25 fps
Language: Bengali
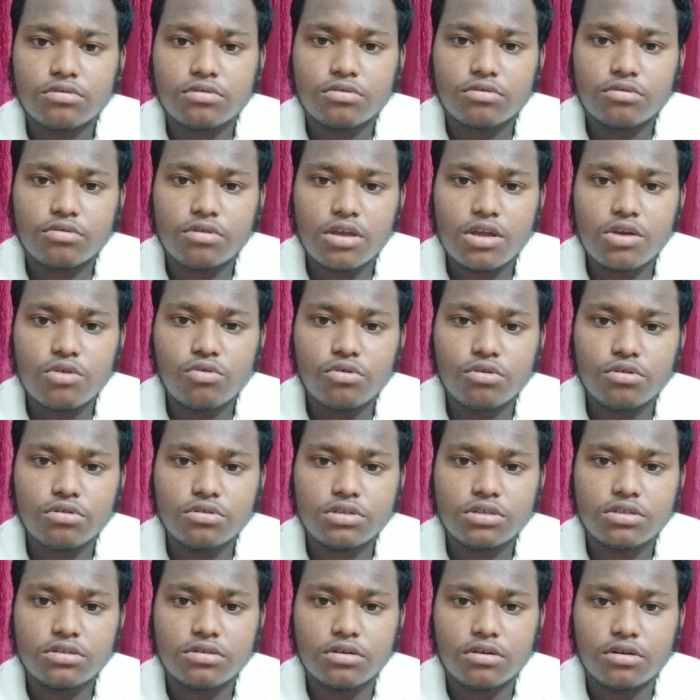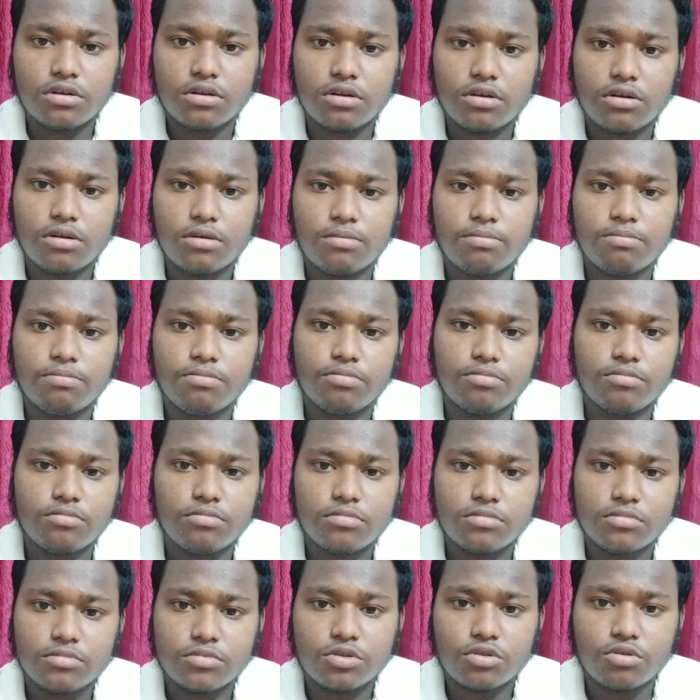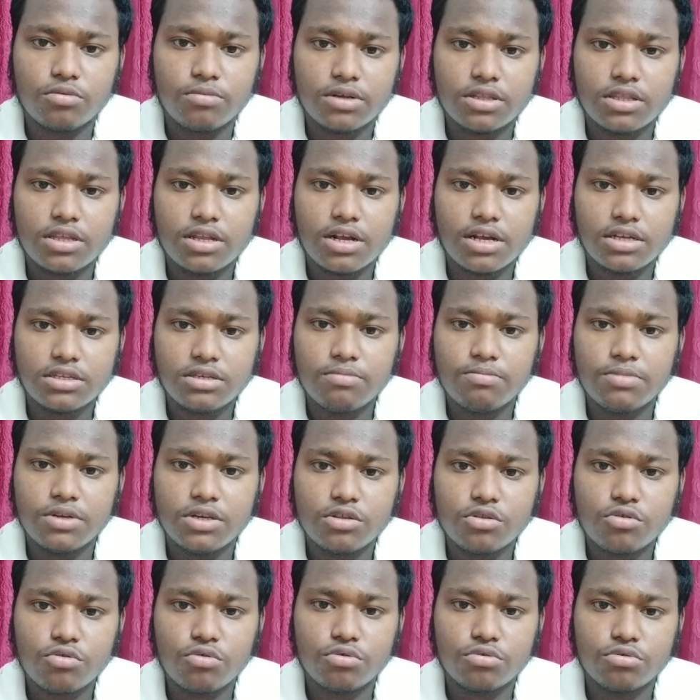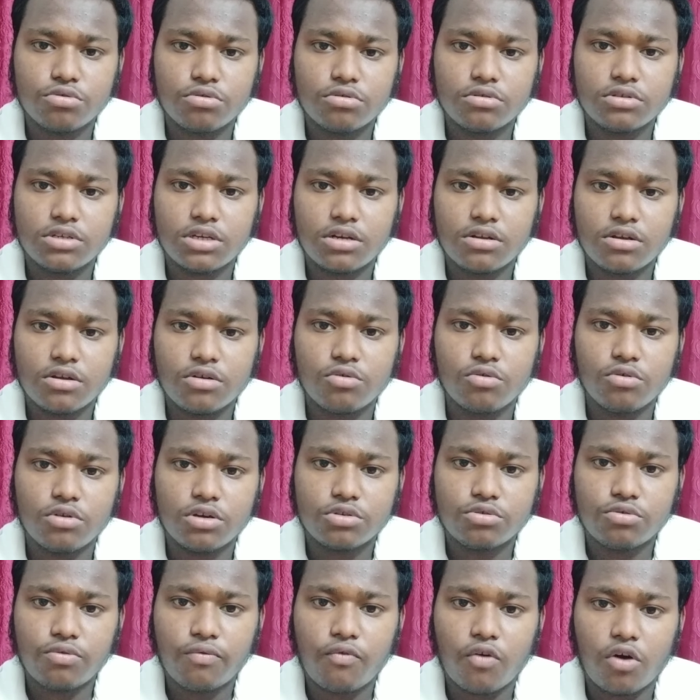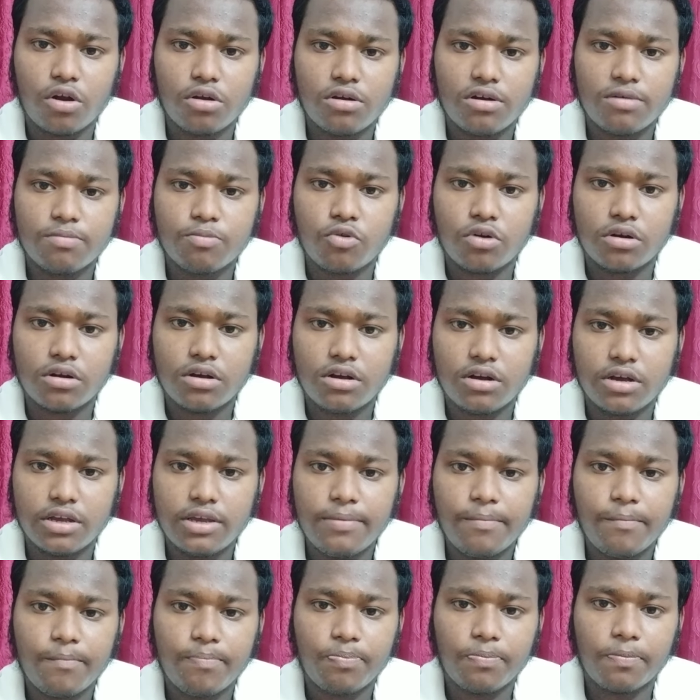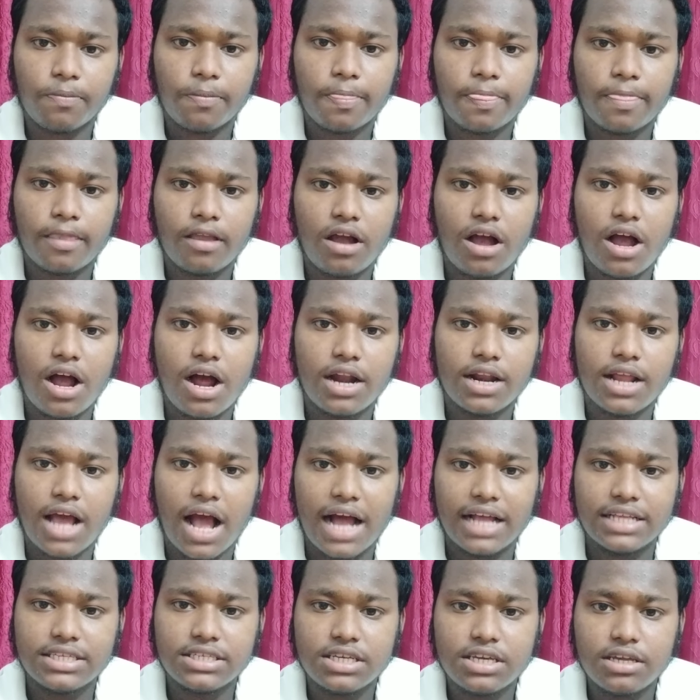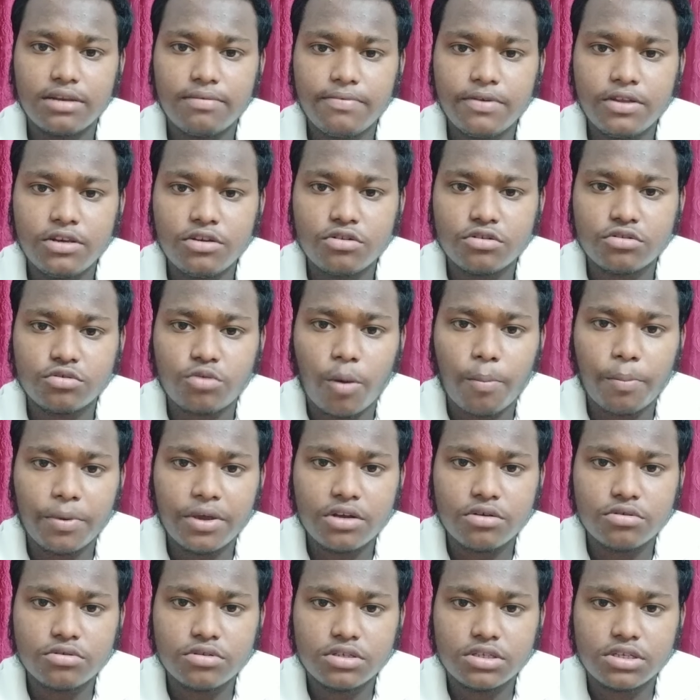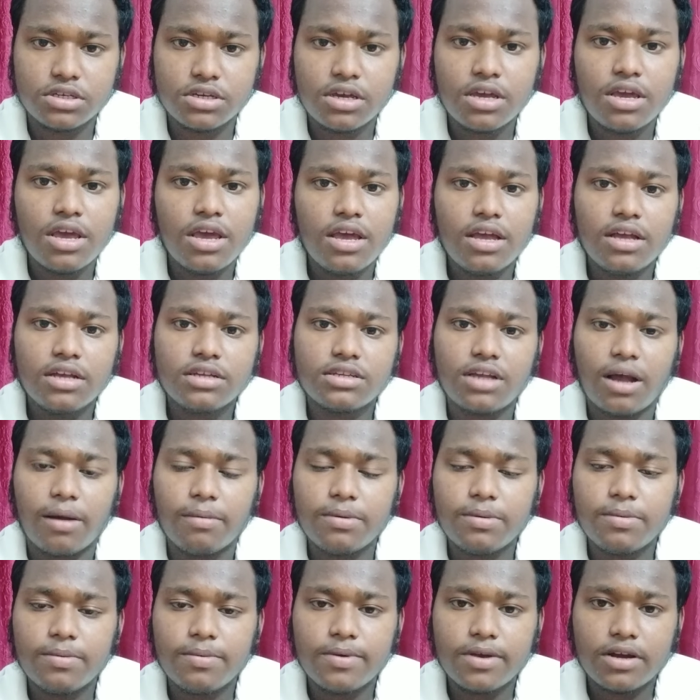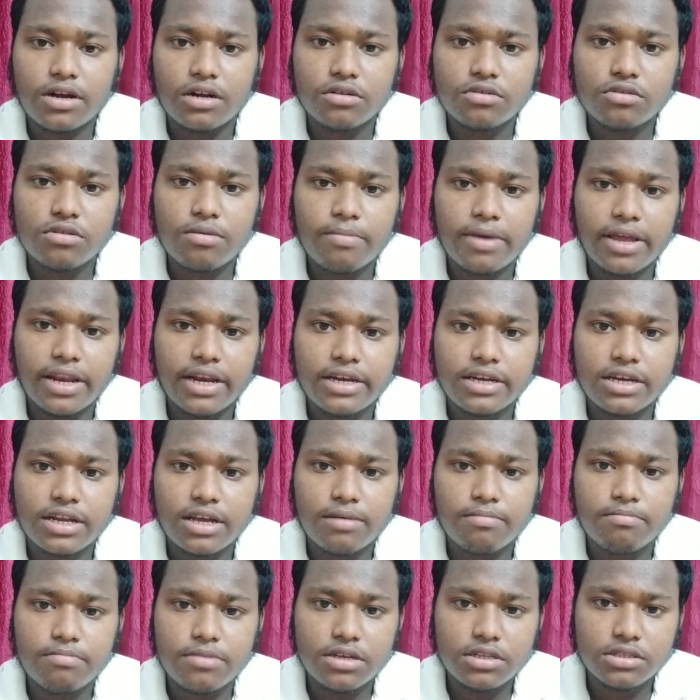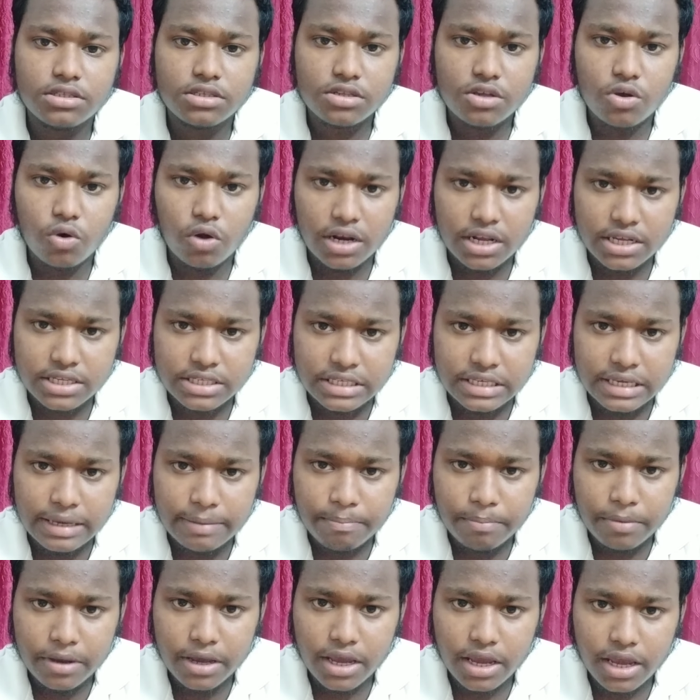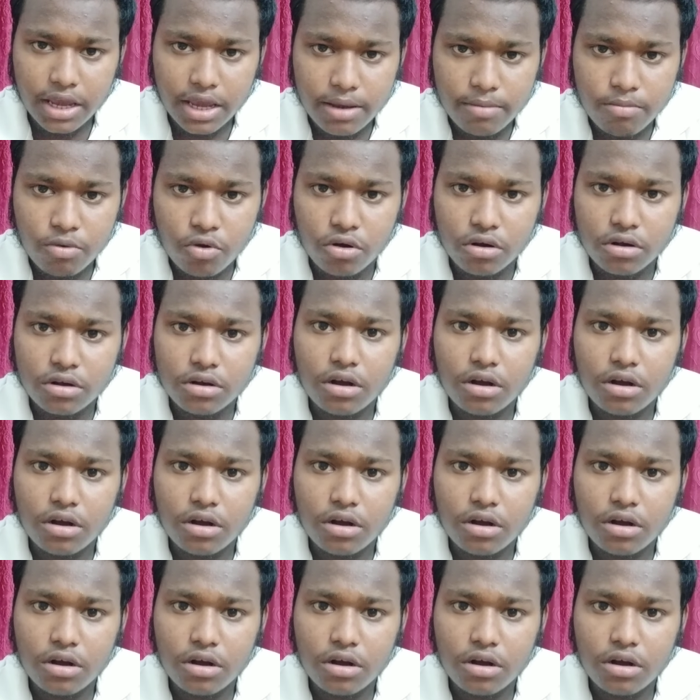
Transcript: তো এগুলো তোমাদের কাছে বিনীত অনুরোধ যেন এগুলো একটু ফলো আপ করা হয় আর আজকের ভিডিও টপিক হচ্ছে স্বামী বিবেকানন্দ মেরিট কাম মেন স্কলারশিপ এবং